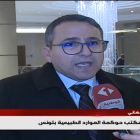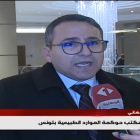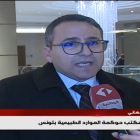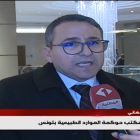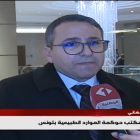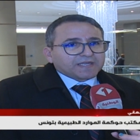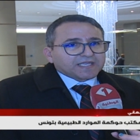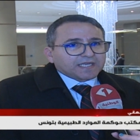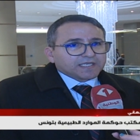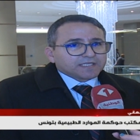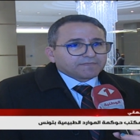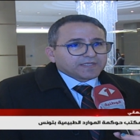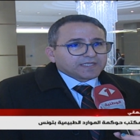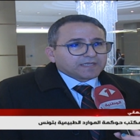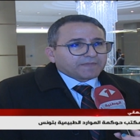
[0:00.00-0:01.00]
اللي معناتها
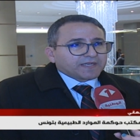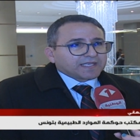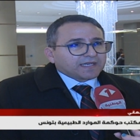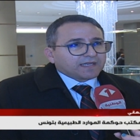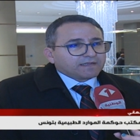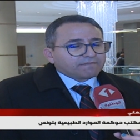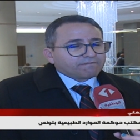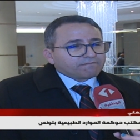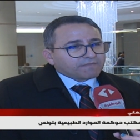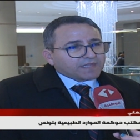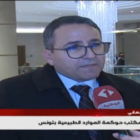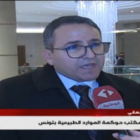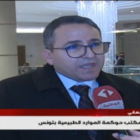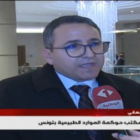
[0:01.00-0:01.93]
نسبة معناتها ثم